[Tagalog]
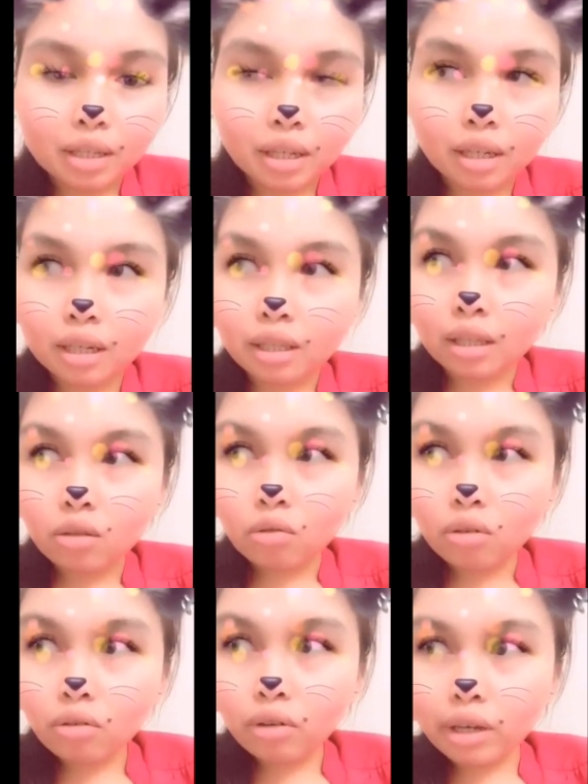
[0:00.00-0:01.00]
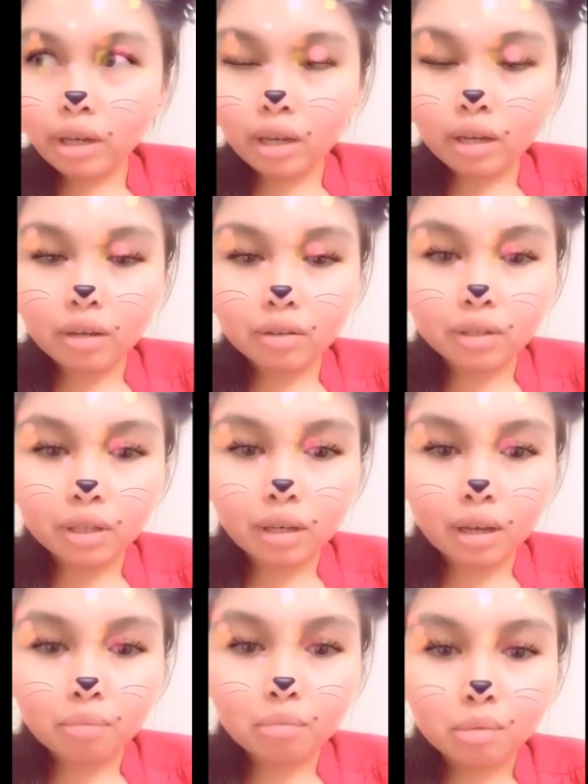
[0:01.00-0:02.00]
Bagang tuto mo kung yung gagawin niya.
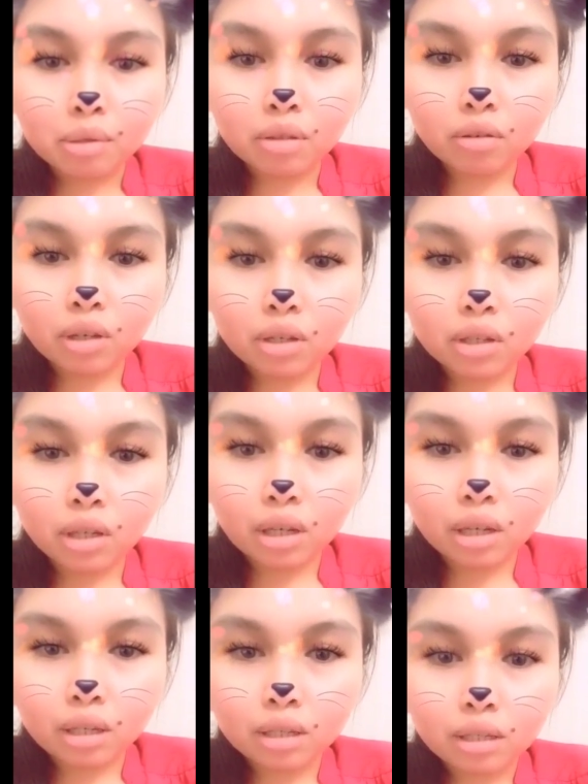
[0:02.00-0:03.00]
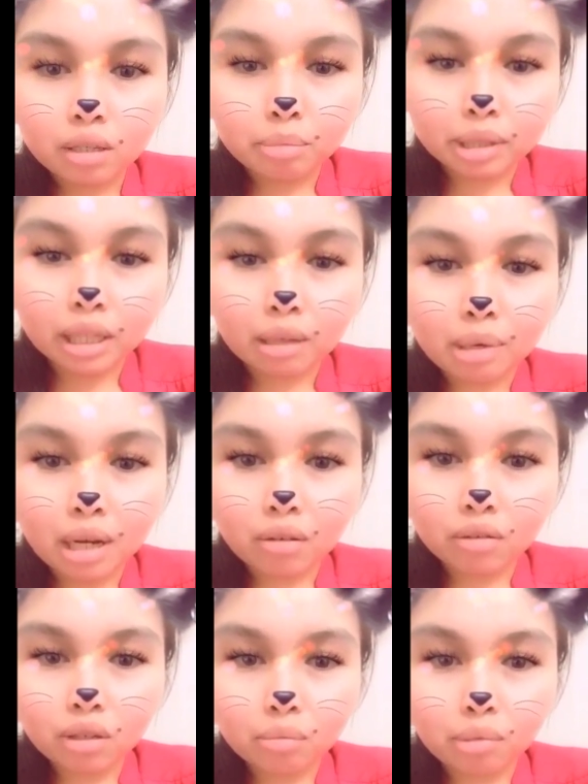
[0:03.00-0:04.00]
Grabe, bito kayo siya ka.
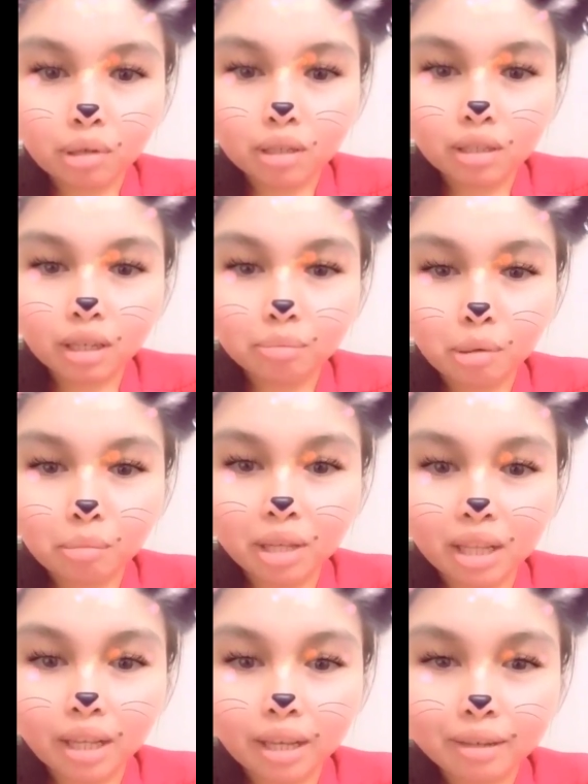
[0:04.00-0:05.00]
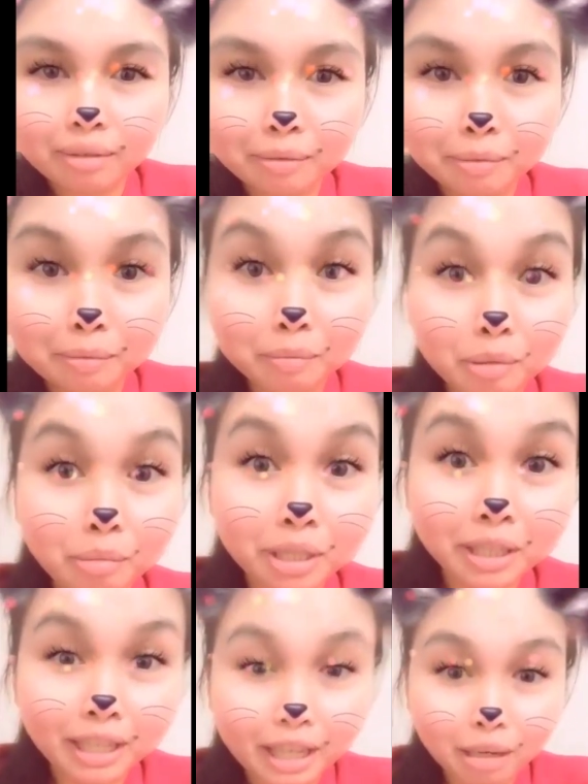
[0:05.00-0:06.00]
Matinabangon sa mga sa yung pamilya. Happy
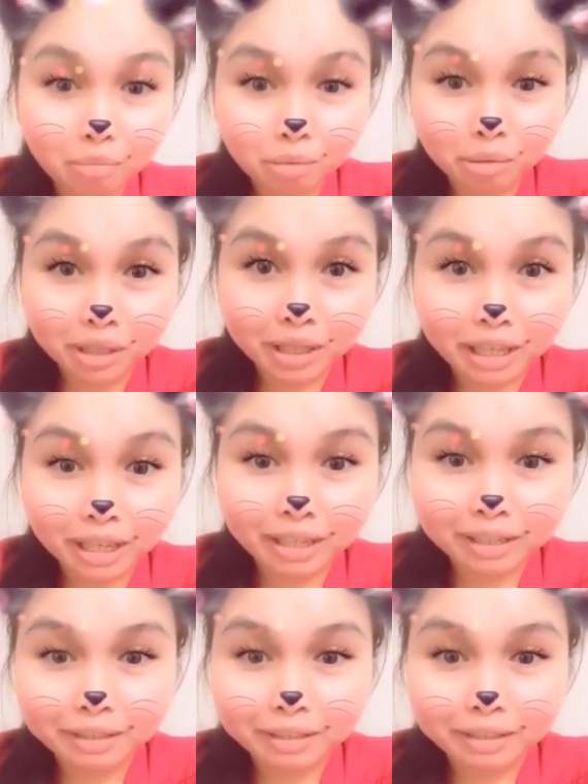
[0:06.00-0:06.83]
birthday, happy birthday.